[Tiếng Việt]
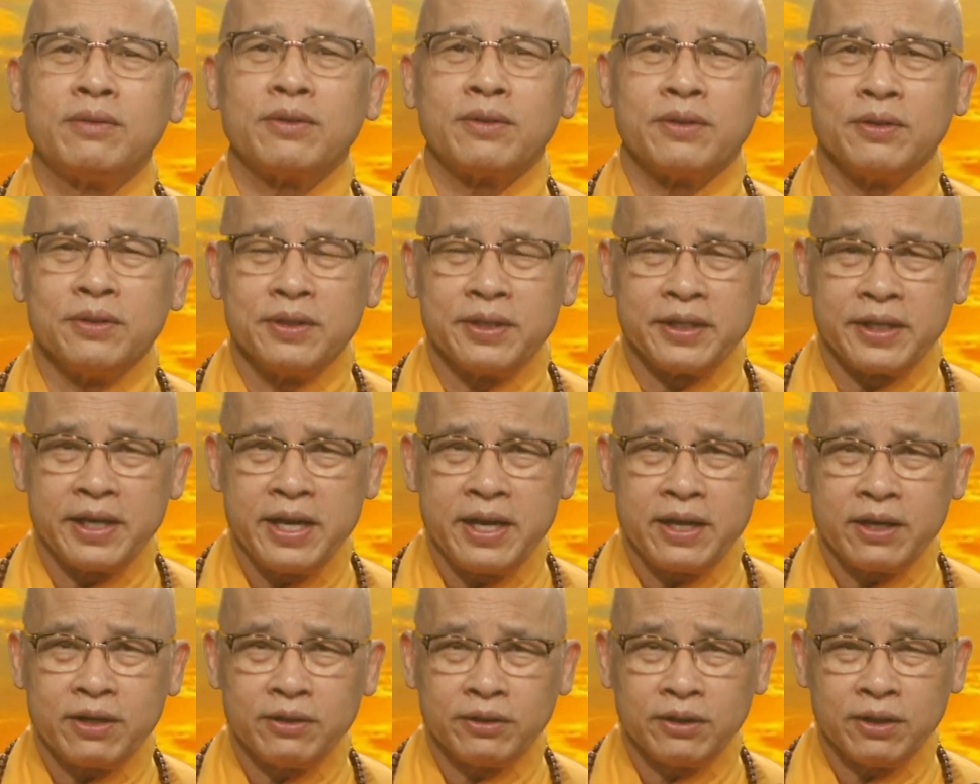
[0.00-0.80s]
người
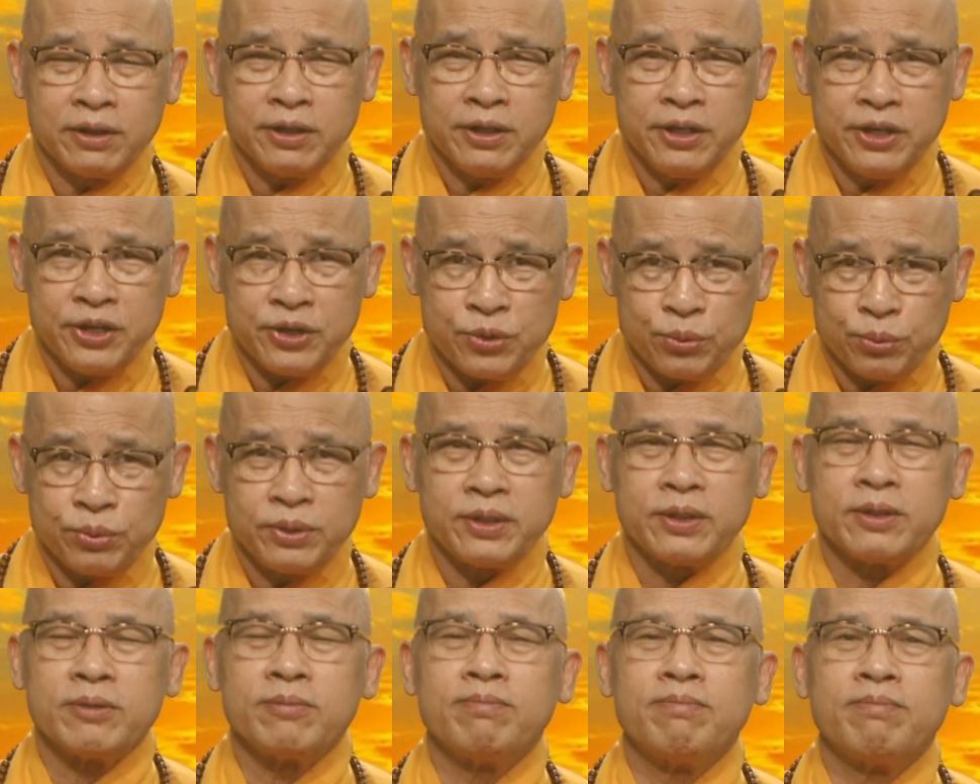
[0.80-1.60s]
nghe có thể hiểu
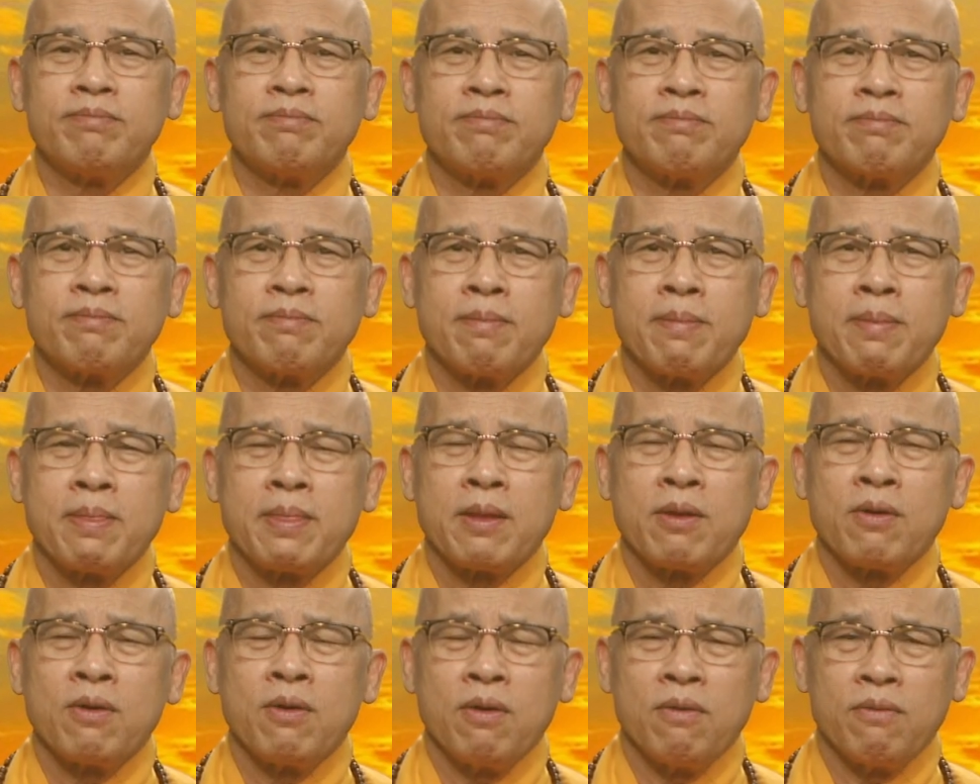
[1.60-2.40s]
được
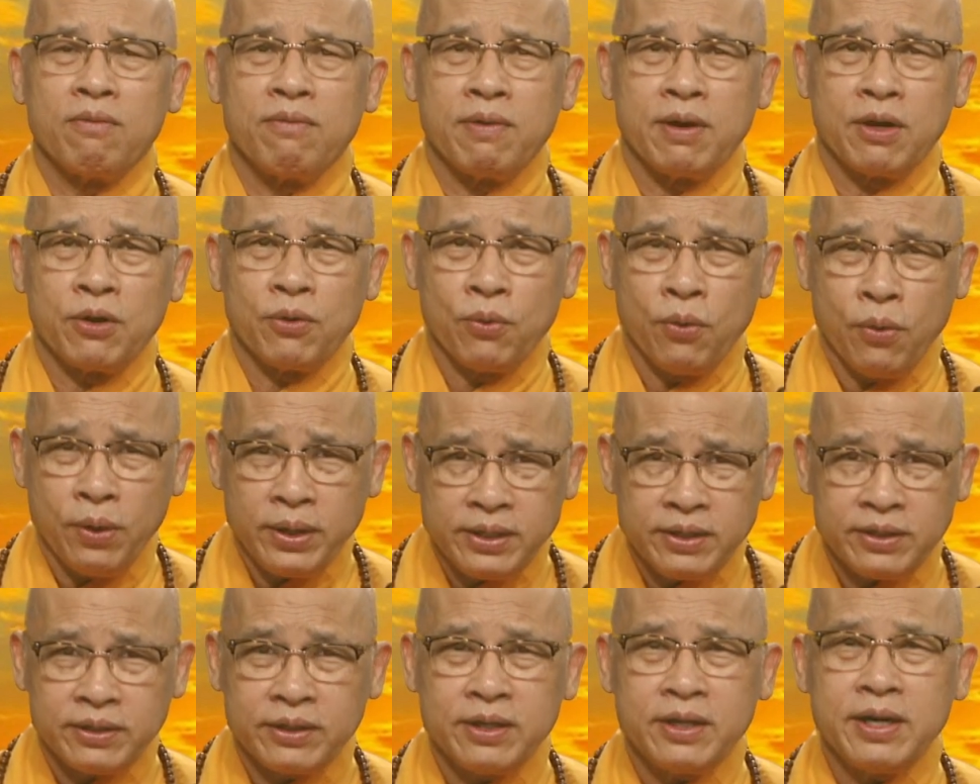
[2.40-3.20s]
và nói
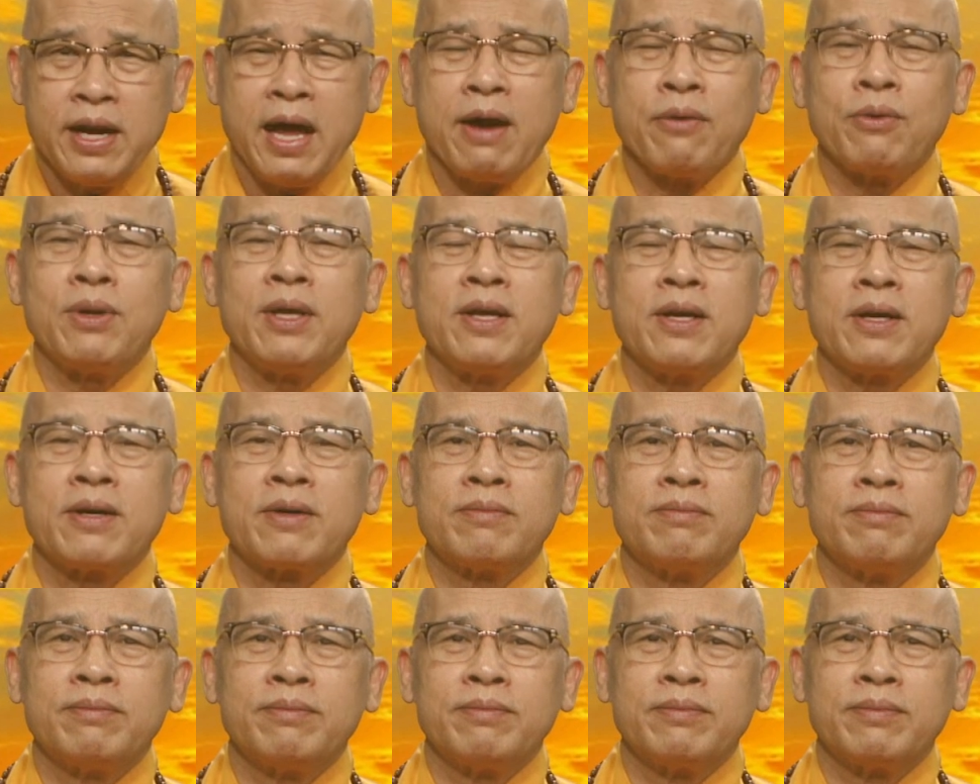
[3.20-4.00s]
như thế nào để
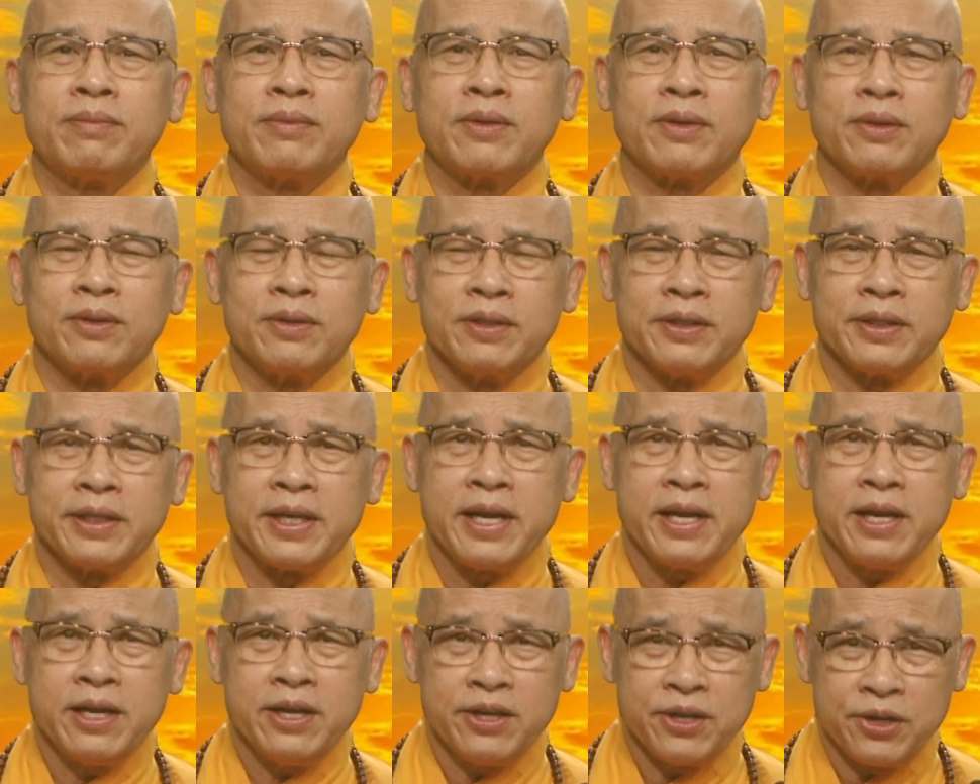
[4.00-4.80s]
người
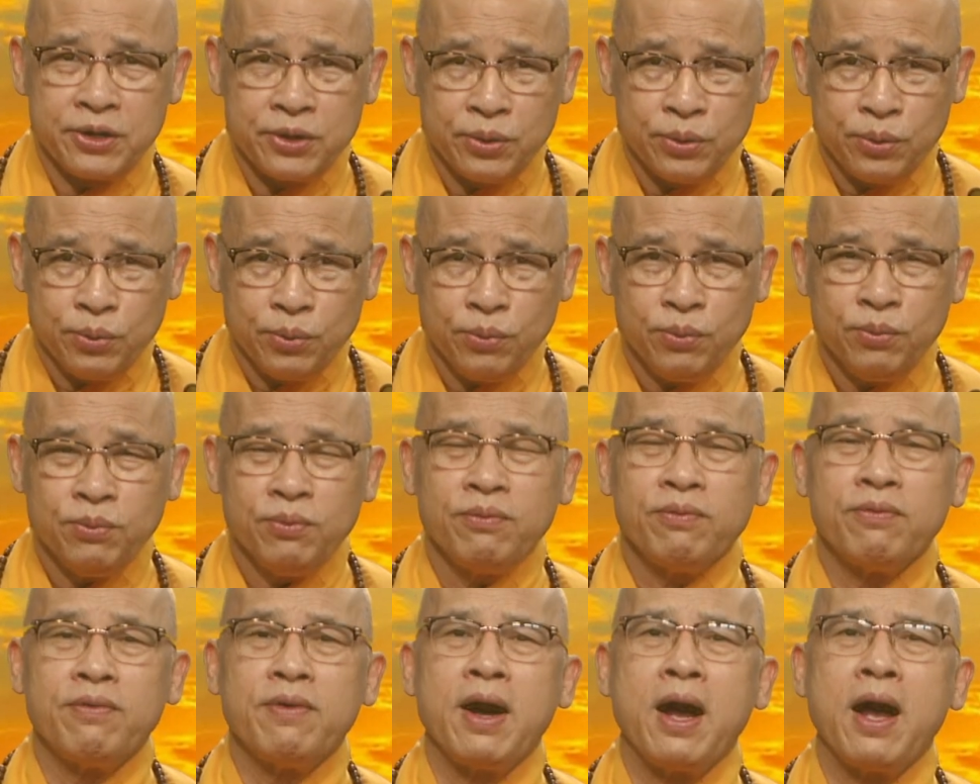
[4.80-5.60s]
nghe hiểu
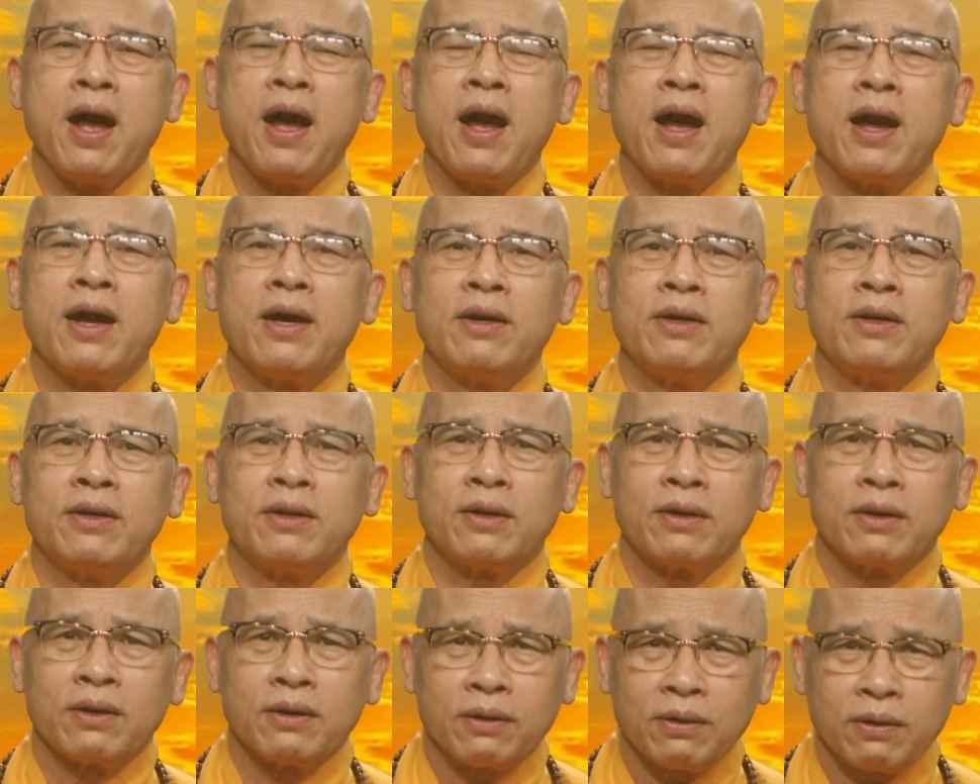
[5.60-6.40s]
và
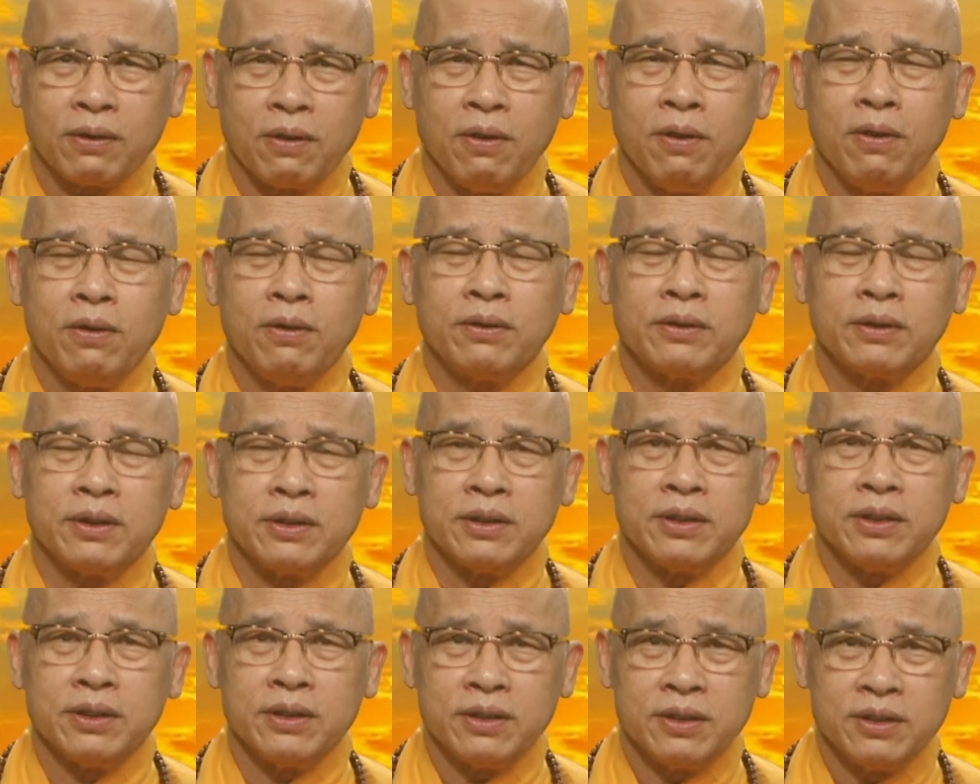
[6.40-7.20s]
có
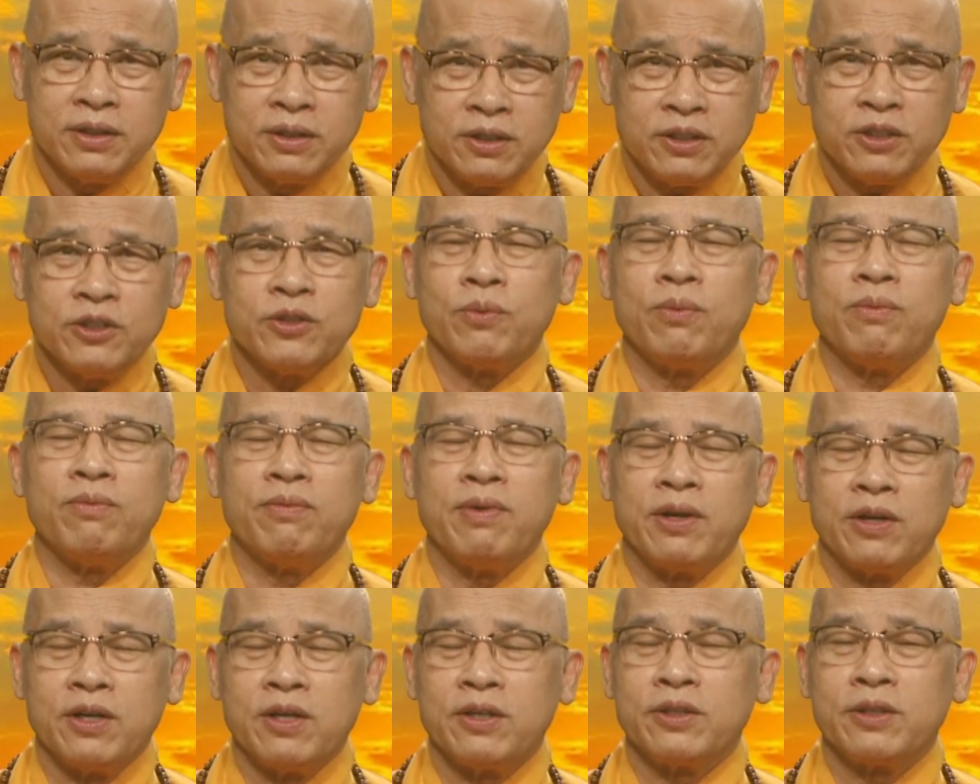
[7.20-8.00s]
thể ứng dụng
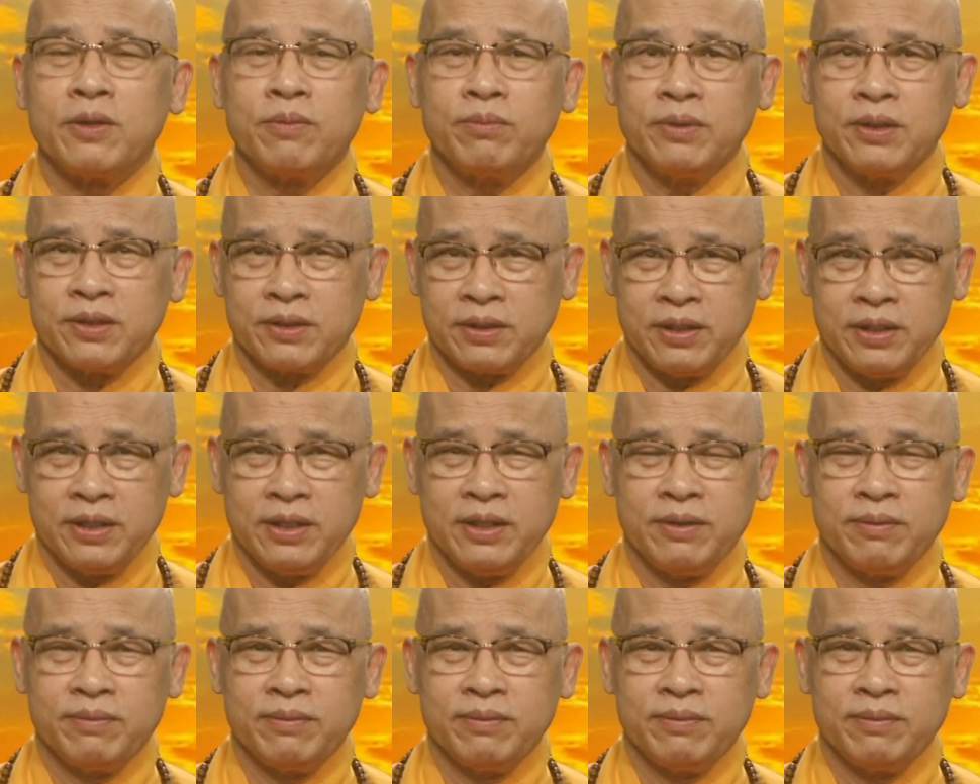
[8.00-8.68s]
vào đời sống thực tế